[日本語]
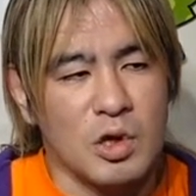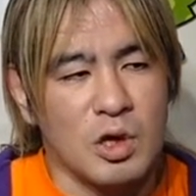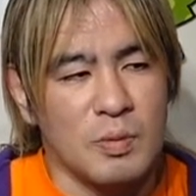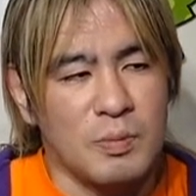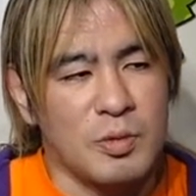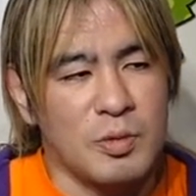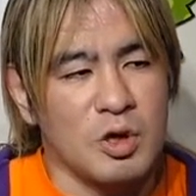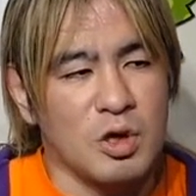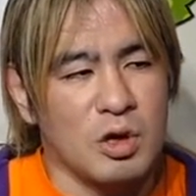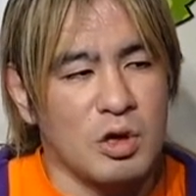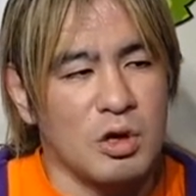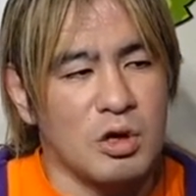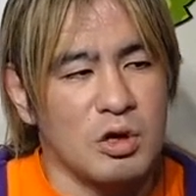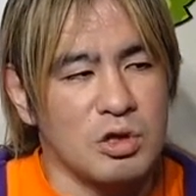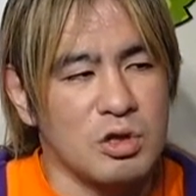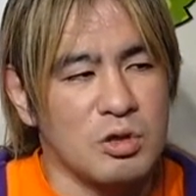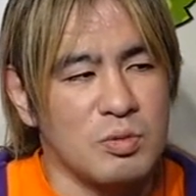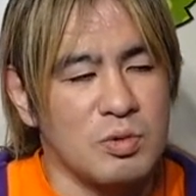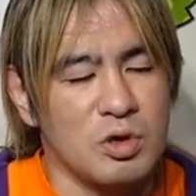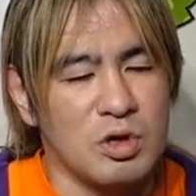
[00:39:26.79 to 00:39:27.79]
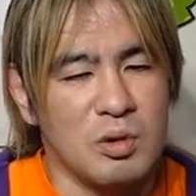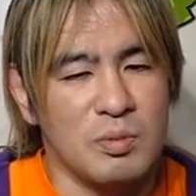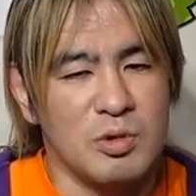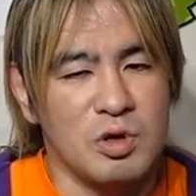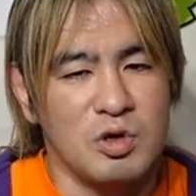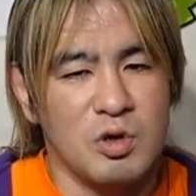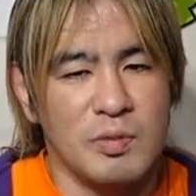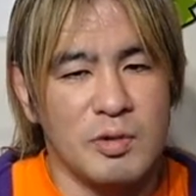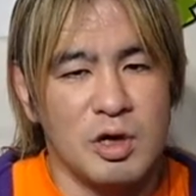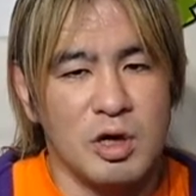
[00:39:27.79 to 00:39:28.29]
やっぱなんか自分が
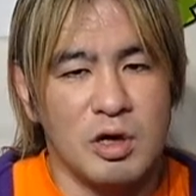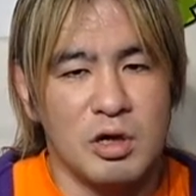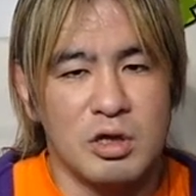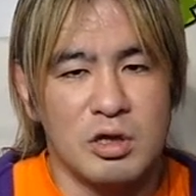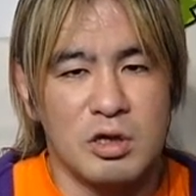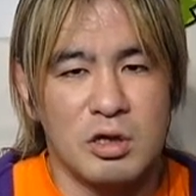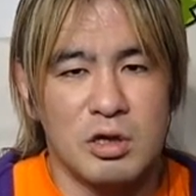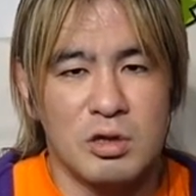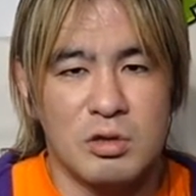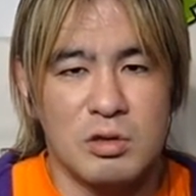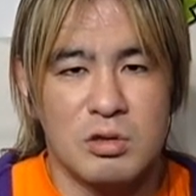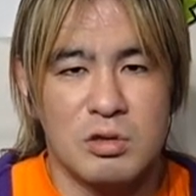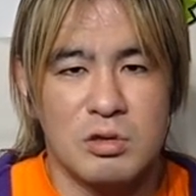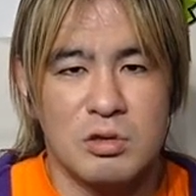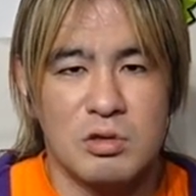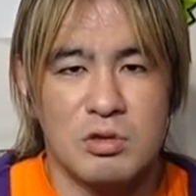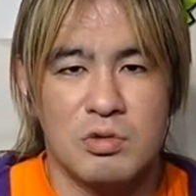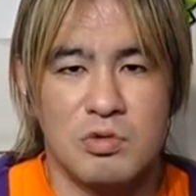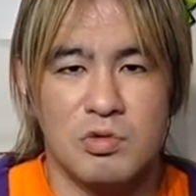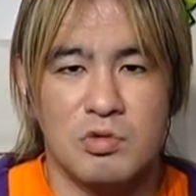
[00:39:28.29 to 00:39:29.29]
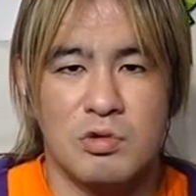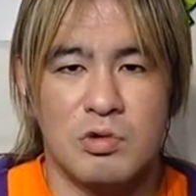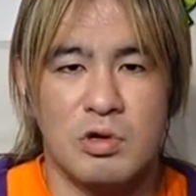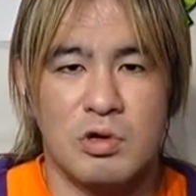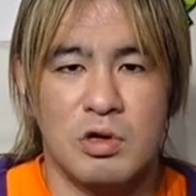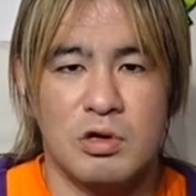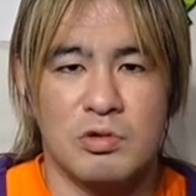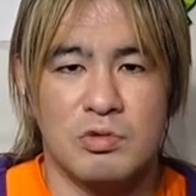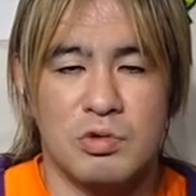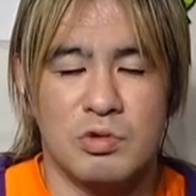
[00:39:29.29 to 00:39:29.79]
認められた瞬
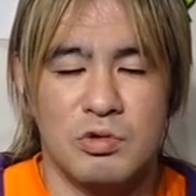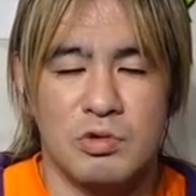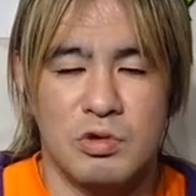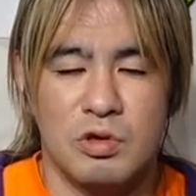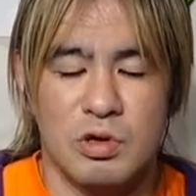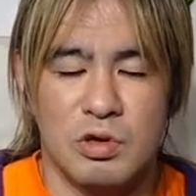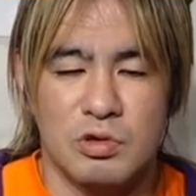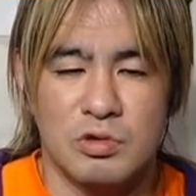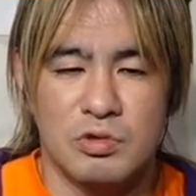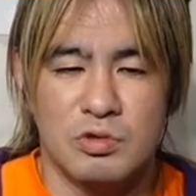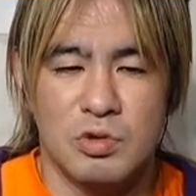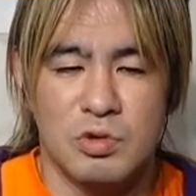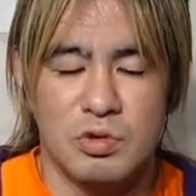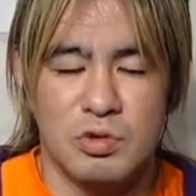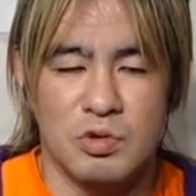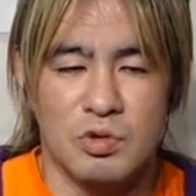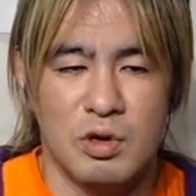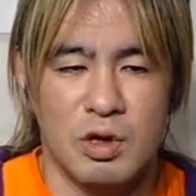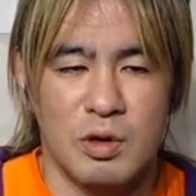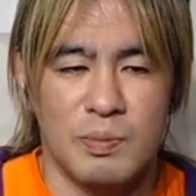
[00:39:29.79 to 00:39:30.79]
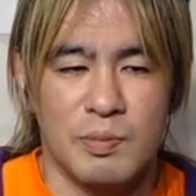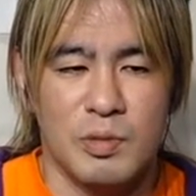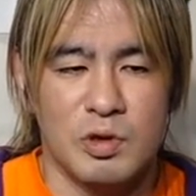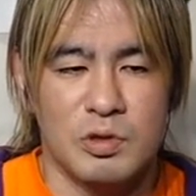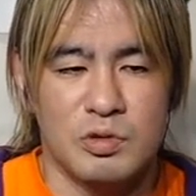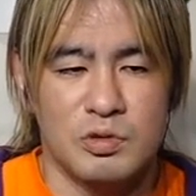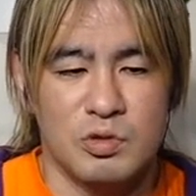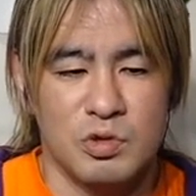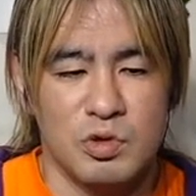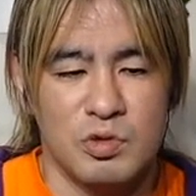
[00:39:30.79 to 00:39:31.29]
間というか、そういうのはやっぱ
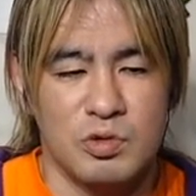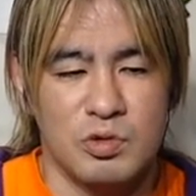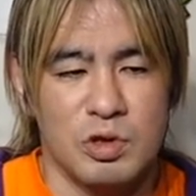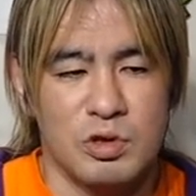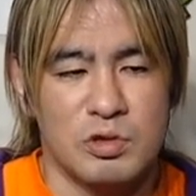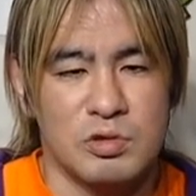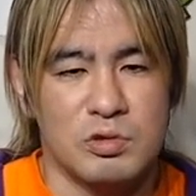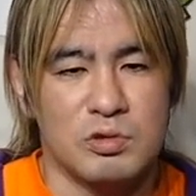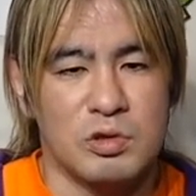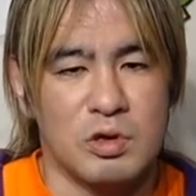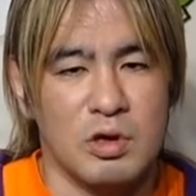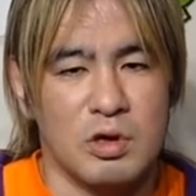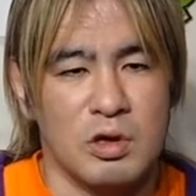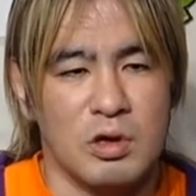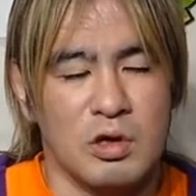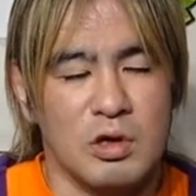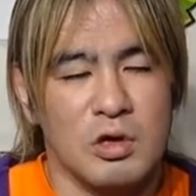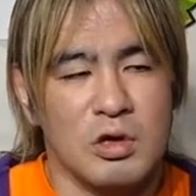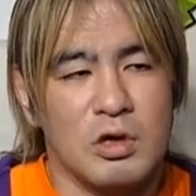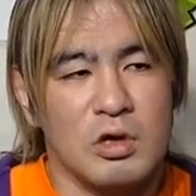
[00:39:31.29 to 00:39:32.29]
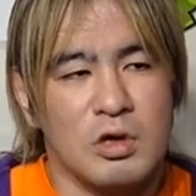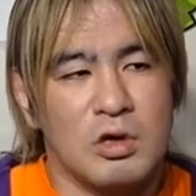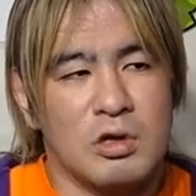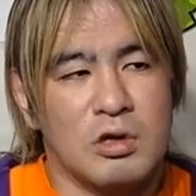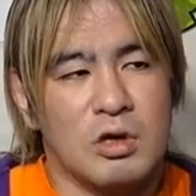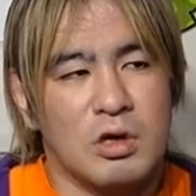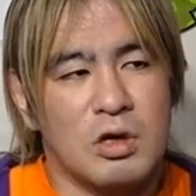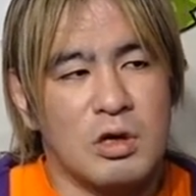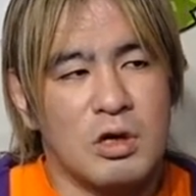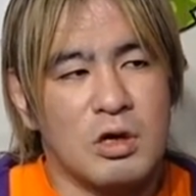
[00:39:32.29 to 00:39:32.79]
すごい嬉しくて、
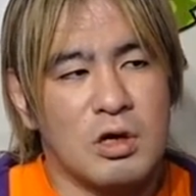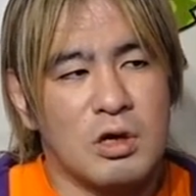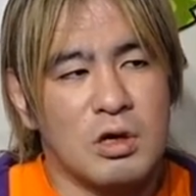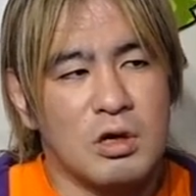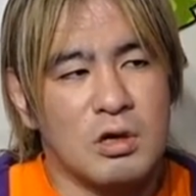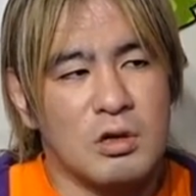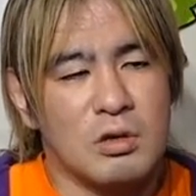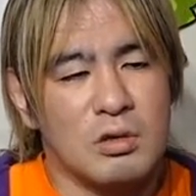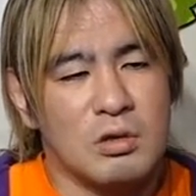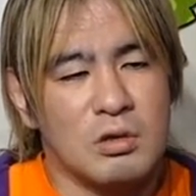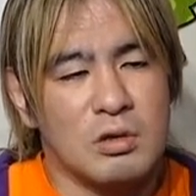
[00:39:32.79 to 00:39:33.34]
で